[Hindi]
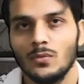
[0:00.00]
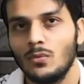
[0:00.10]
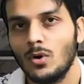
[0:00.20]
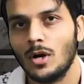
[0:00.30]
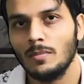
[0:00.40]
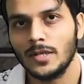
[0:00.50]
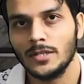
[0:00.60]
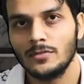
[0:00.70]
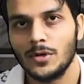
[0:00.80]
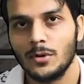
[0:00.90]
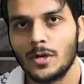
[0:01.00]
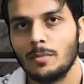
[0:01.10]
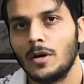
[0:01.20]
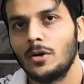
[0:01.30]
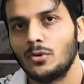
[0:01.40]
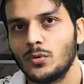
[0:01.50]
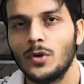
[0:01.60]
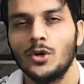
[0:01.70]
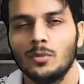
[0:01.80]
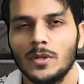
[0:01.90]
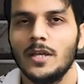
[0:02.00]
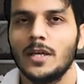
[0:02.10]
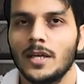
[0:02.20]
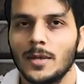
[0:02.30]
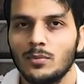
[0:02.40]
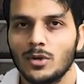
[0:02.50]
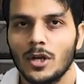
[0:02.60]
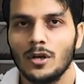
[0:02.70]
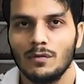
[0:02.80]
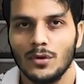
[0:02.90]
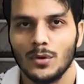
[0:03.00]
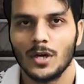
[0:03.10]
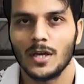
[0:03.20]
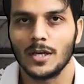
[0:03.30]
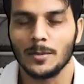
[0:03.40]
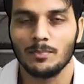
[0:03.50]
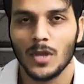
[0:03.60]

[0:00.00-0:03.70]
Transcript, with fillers: वो हम इस वीडियो के पार्ट टू वीडियो में देखेंगे पूरा रिव्यू करेंगे